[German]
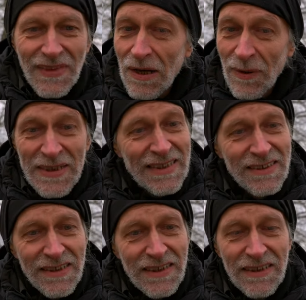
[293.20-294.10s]
aber in
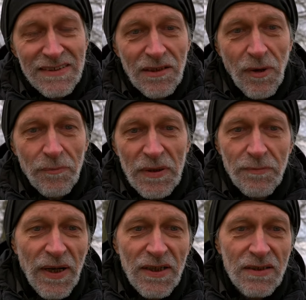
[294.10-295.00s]
erster Linie selber
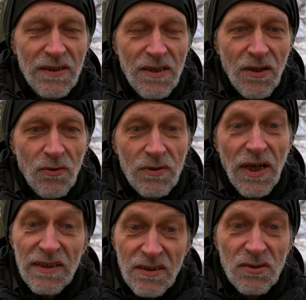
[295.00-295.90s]
mitmacht. Und
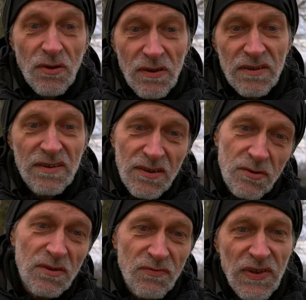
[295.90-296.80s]
ganz toll ist
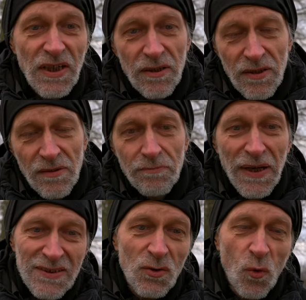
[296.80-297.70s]
natürlich, wenn ihr
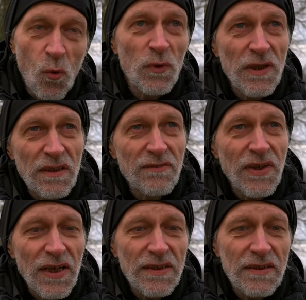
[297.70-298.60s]
Patronen
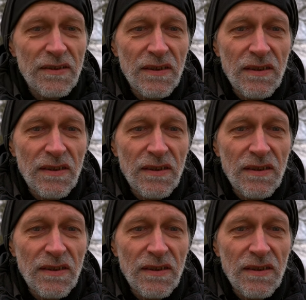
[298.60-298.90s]
werdet.